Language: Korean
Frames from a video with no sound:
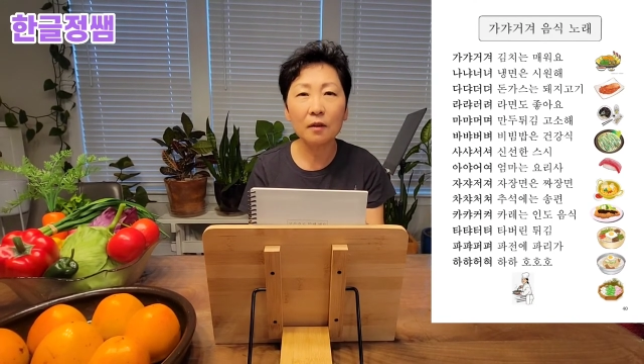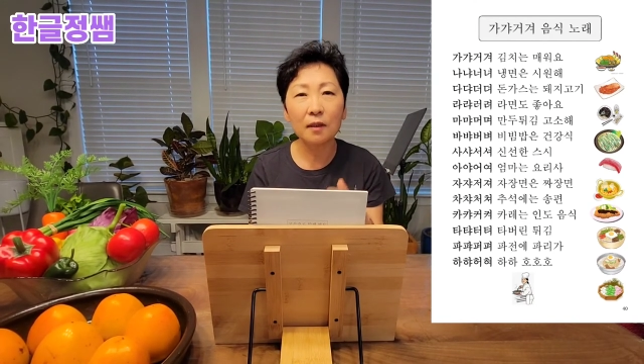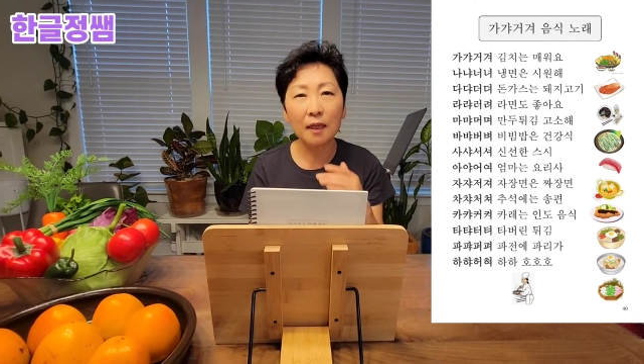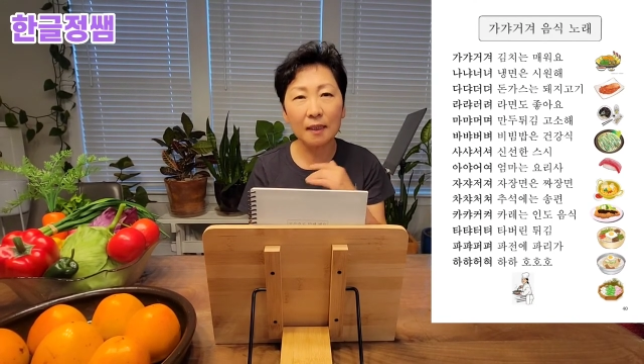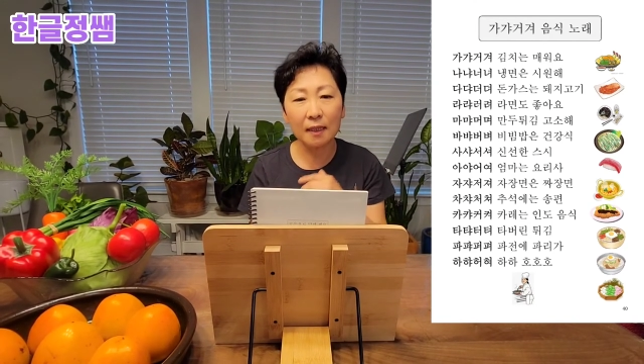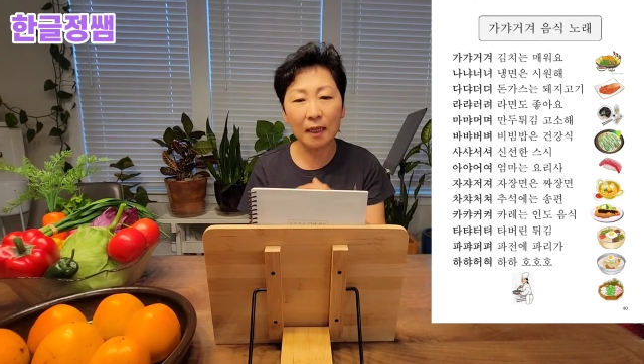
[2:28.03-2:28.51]

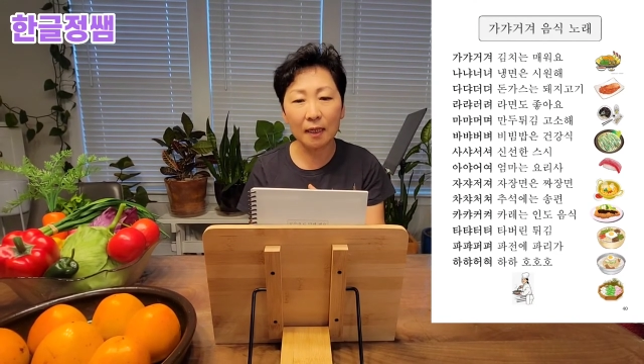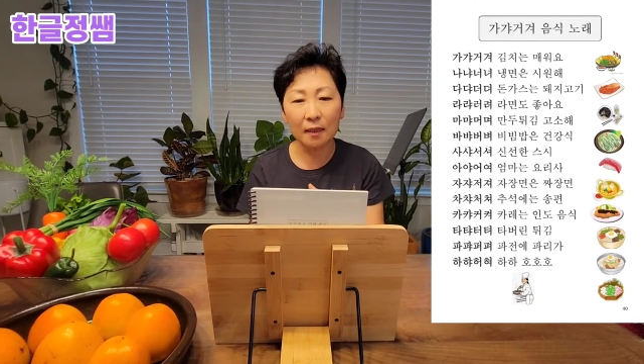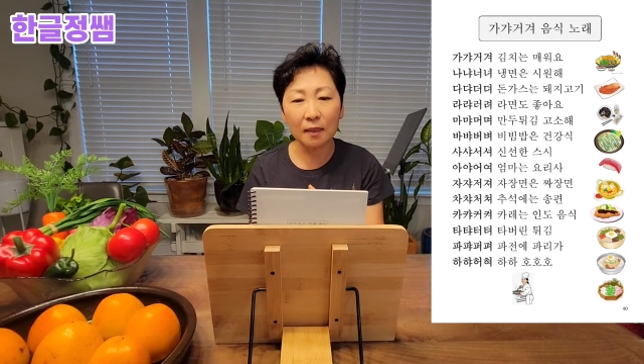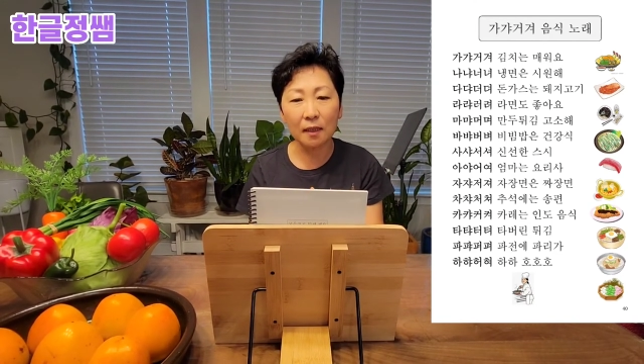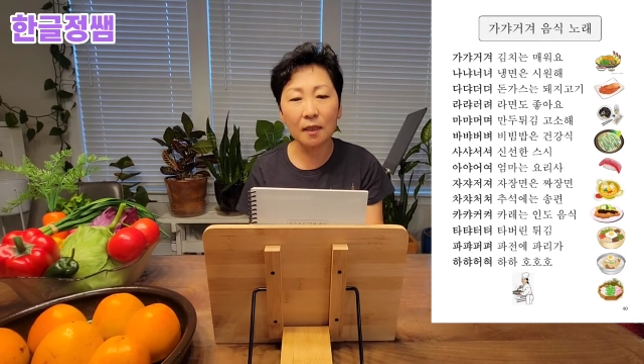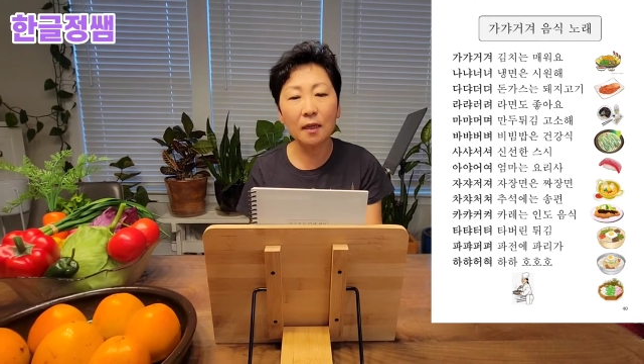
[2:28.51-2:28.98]
다시
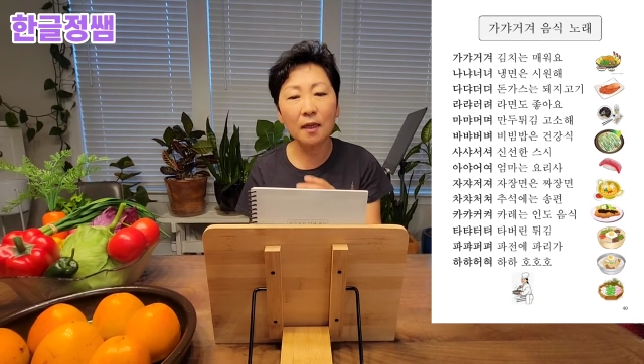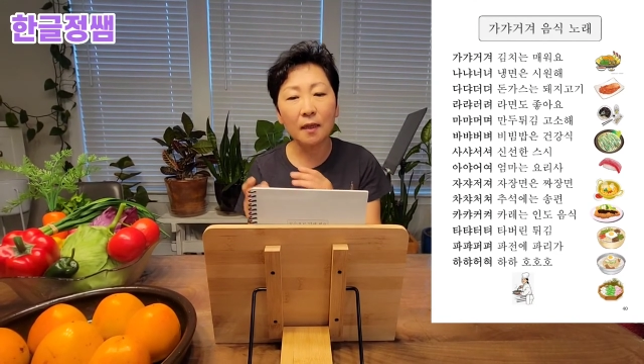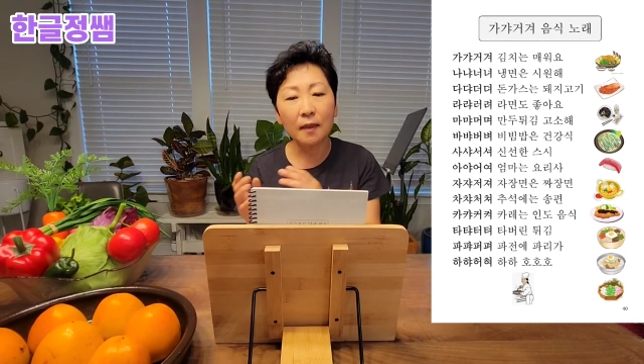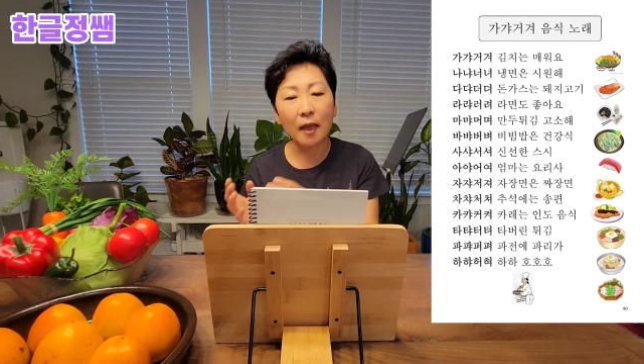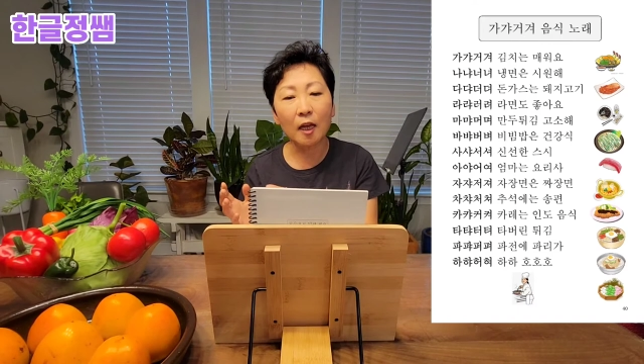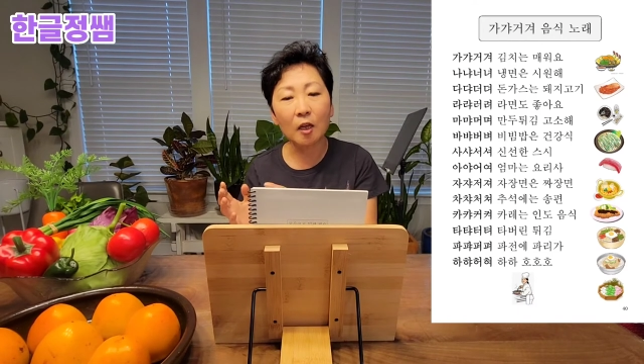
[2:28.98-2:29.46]
아이들이
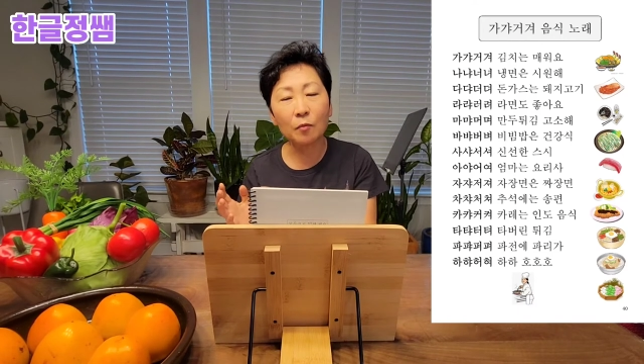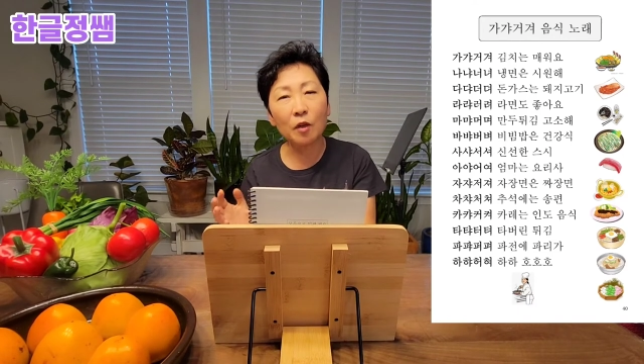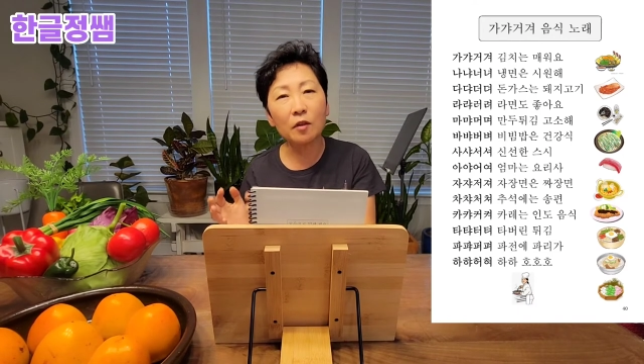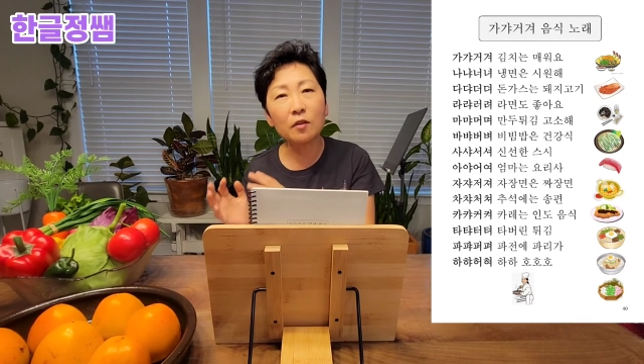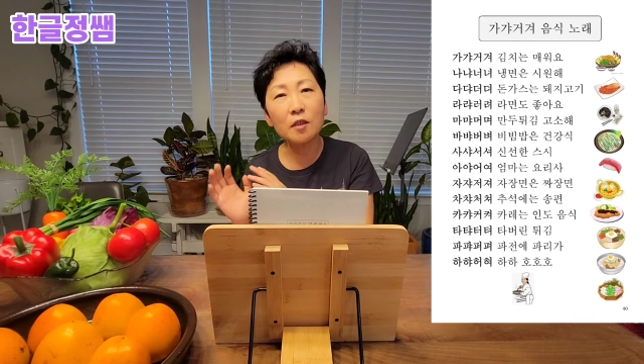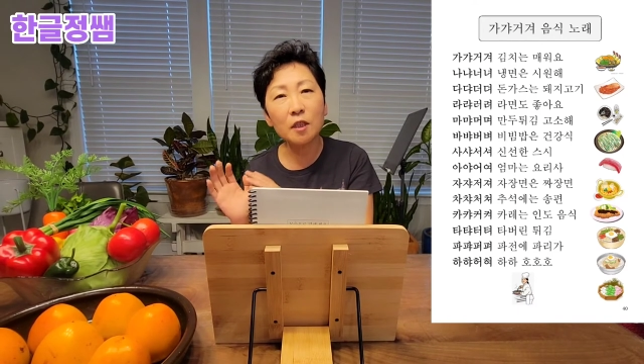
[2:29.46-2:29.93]

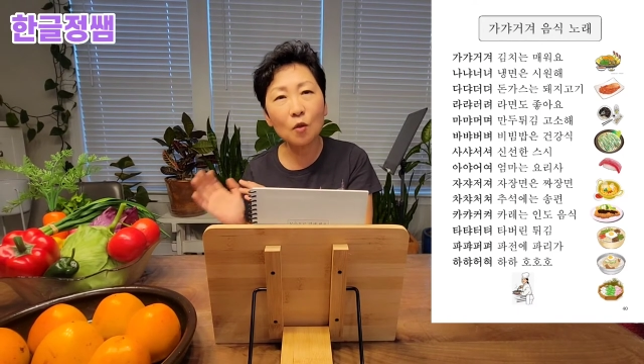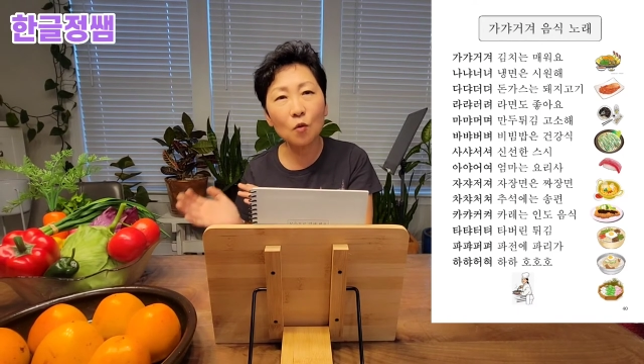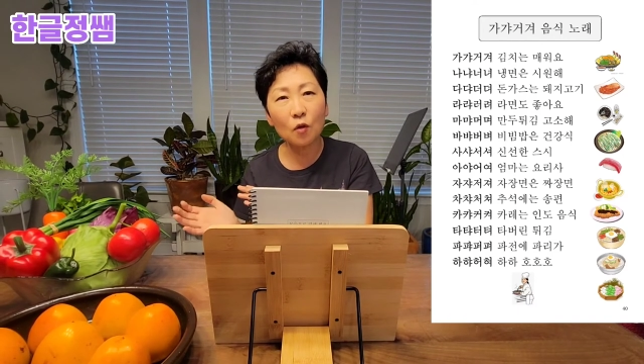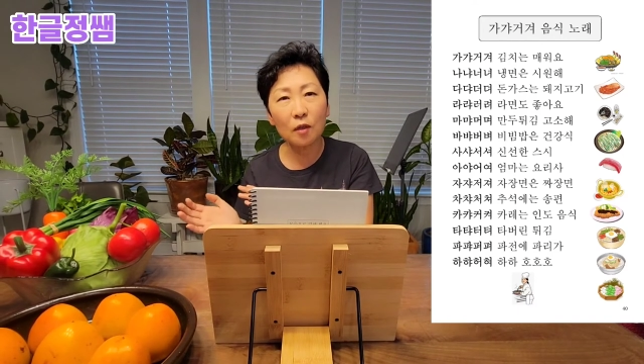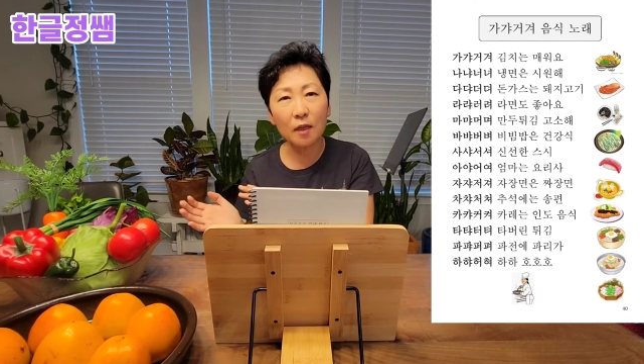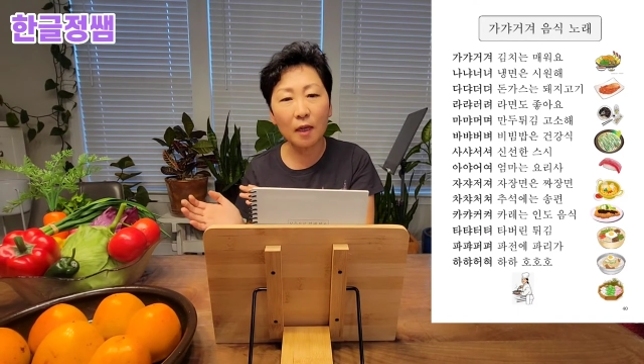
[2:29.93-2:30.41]
냉면은
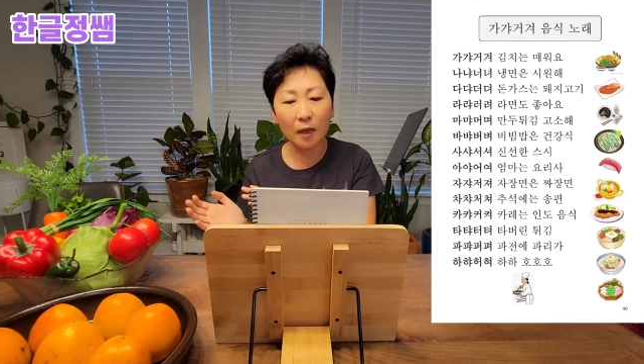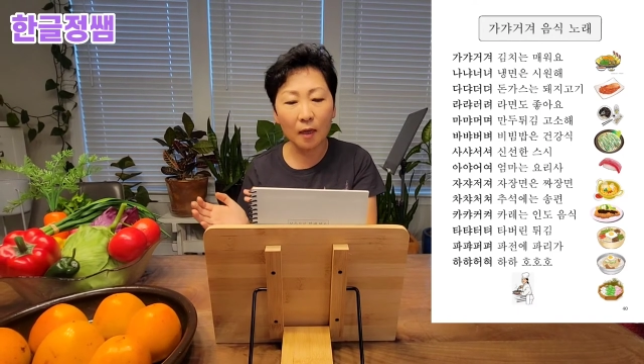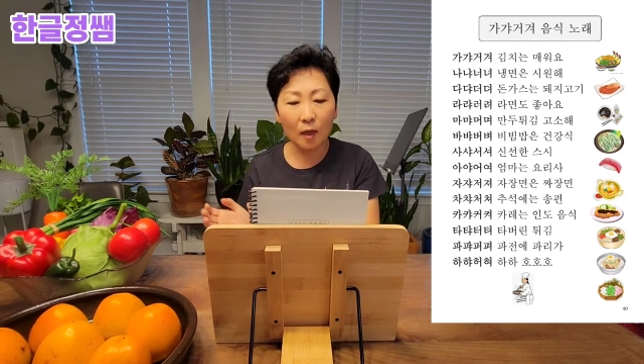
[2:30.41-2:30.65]
시원해.